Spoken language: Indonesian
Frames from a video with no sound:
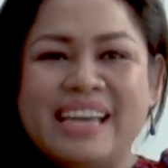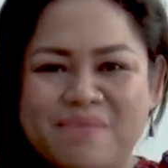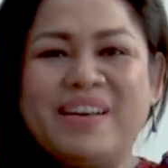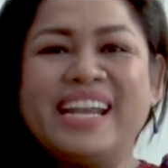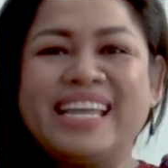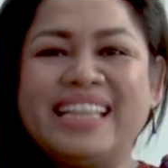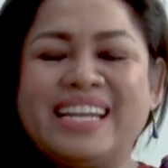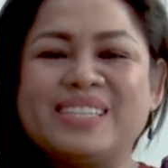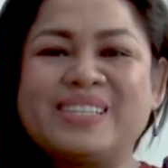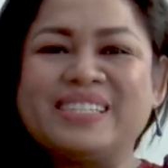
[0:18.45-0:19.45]
Mari kita
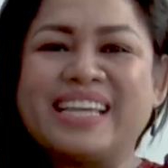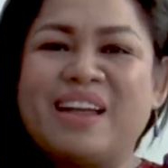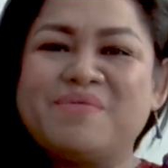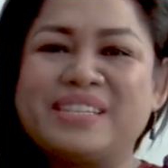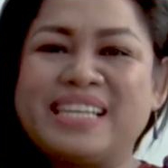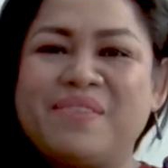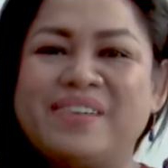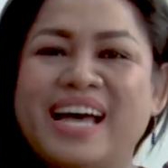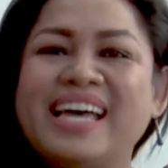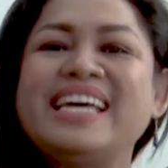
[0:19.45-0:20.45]
diskusikan bersama,
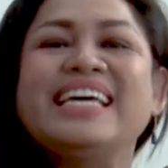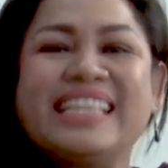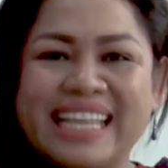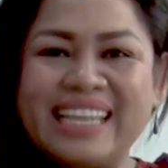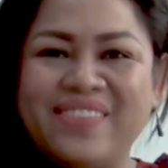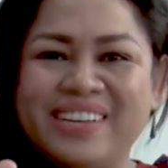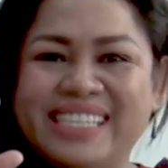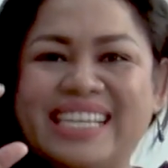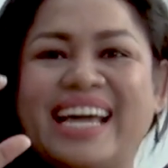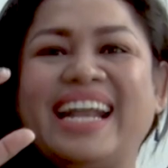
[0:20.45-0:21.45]
tetap di
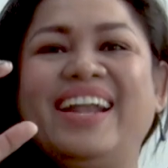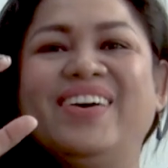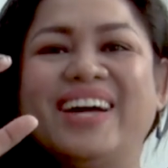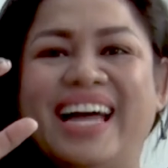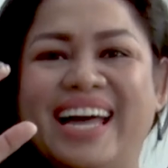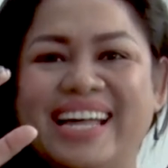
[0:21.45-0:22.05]
Cakraloka.